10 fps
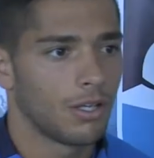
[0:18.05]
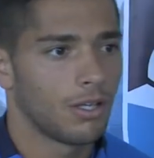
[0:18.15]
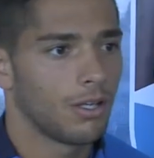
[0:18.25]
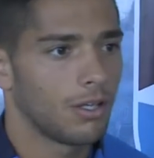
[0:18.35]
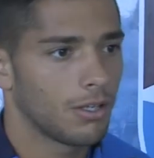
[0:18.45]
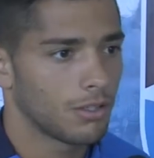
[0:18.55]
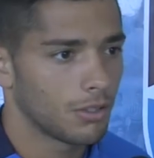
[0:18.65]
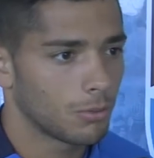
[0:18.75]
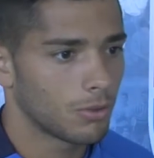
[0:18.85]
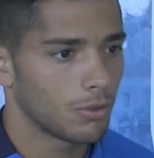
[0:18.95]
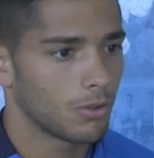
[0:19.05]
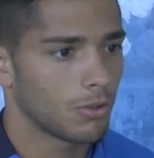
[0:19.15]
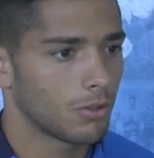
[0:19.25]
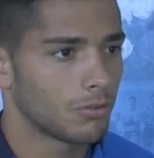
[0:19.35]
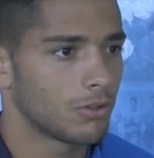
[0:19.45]
eh,
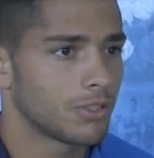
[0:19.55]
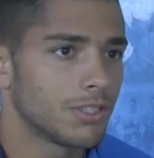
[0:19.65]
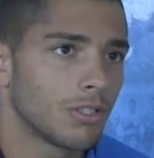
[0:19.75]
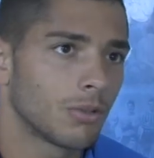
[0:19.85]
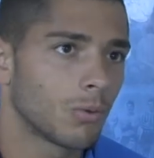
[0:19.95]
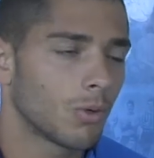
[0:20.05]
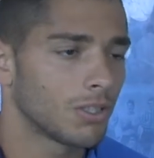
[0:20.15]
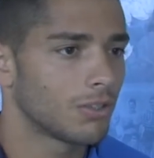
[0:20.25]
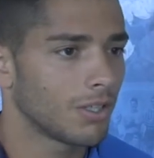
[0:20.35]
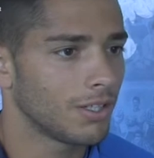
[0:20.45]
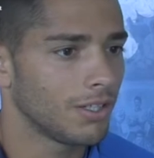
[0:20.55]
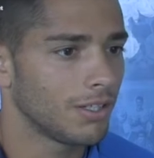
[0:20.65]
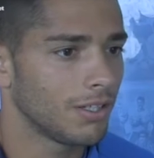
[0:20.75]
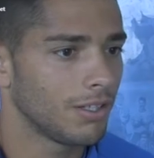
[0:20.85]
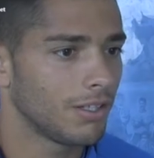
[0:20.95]
dopo forse 4
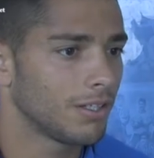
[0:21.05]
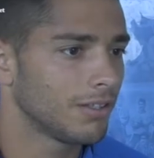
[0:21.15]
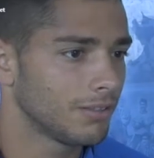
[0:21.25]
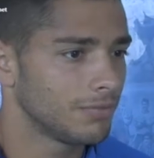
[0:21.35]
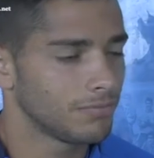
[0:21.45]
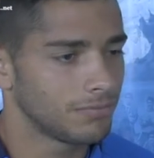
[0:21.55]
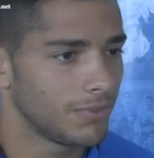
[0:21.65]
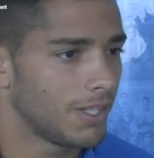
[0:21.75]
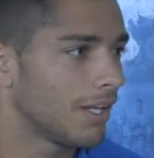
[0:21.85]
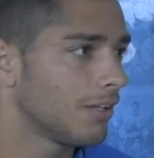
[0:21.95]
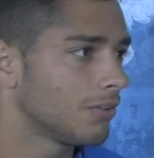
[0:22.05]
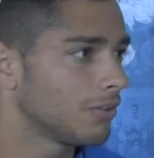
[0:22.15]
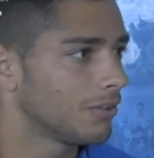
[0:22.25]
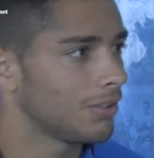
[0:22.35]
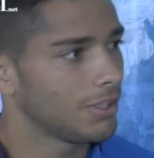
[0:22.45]
anni an venendo
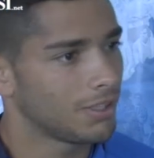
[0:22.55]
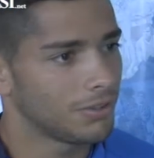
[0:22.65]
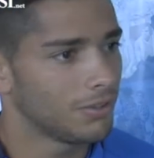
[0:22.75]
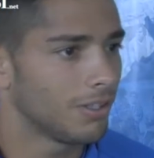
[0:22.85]
e,